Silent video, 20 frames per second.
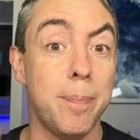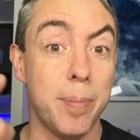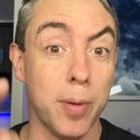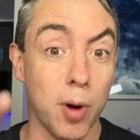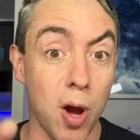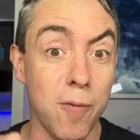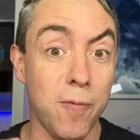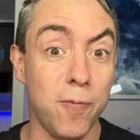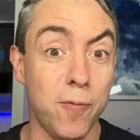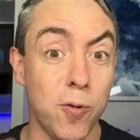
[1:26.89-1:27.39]

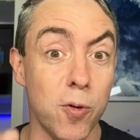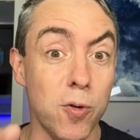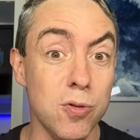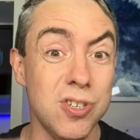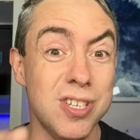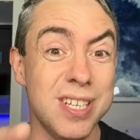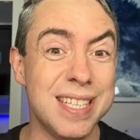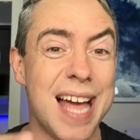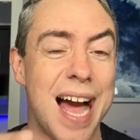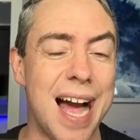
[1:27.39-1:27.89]

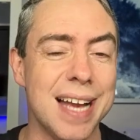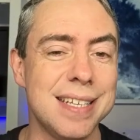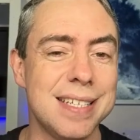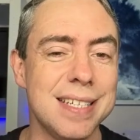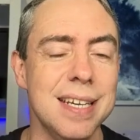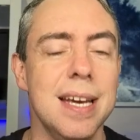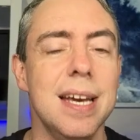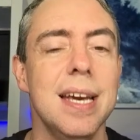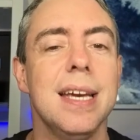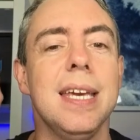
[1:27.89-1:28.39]

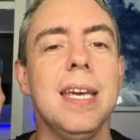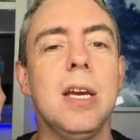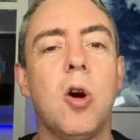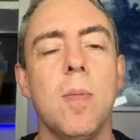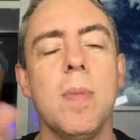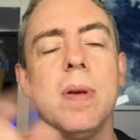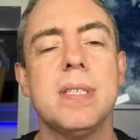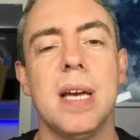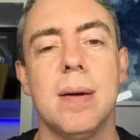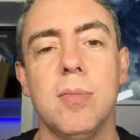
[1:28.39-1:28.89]
profundidade e
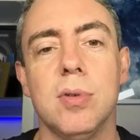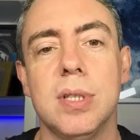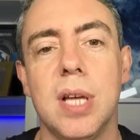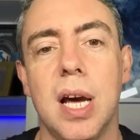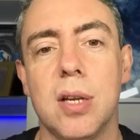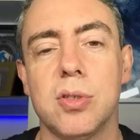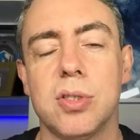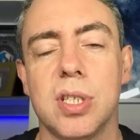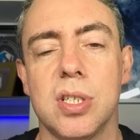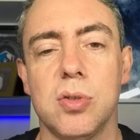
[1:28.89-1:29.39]
começar a
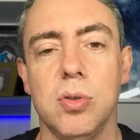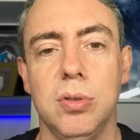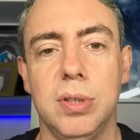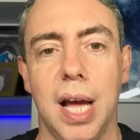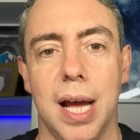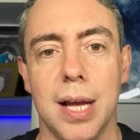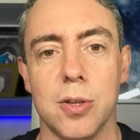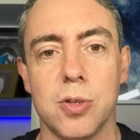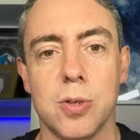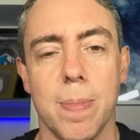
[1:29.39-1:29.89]
mudar os
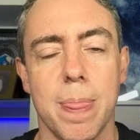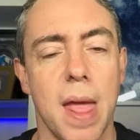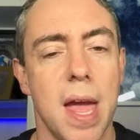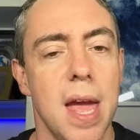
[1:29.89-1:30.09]
resultados.